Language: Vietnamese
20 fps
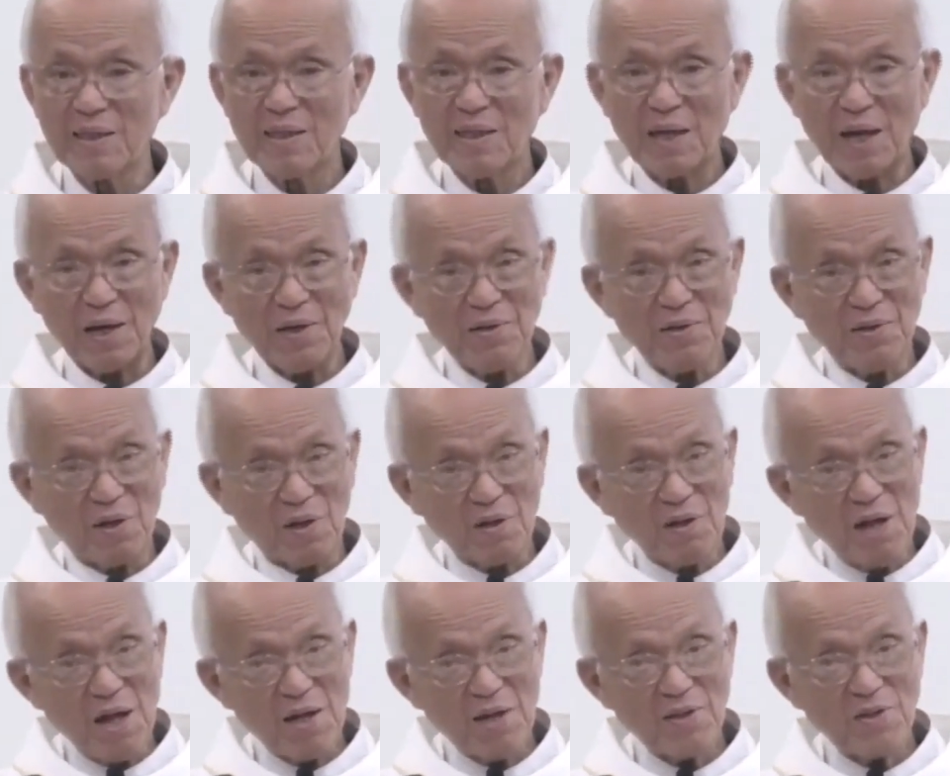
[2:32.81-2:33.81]
hãy dựng
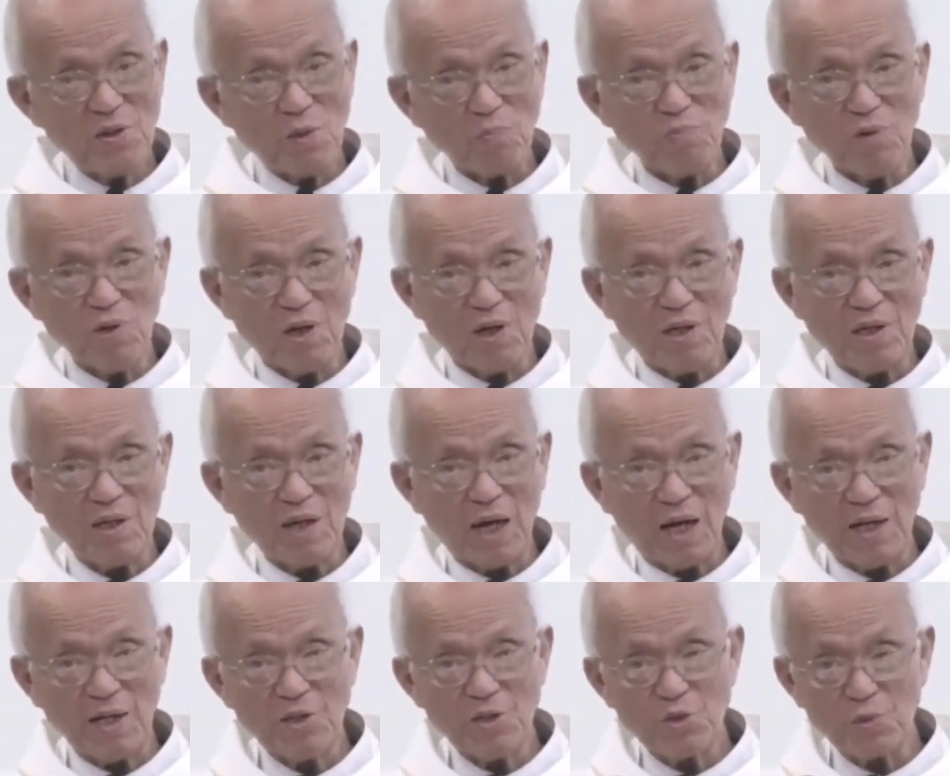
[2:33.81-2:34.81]
nên giống hình
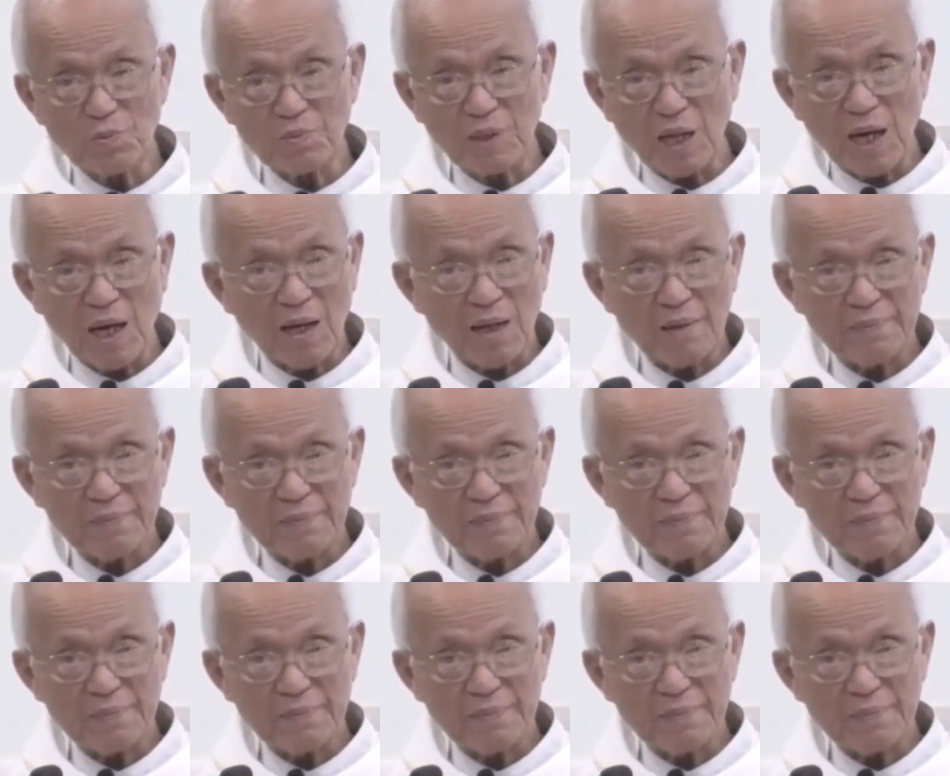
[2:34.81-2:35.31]
ảnh chúng ta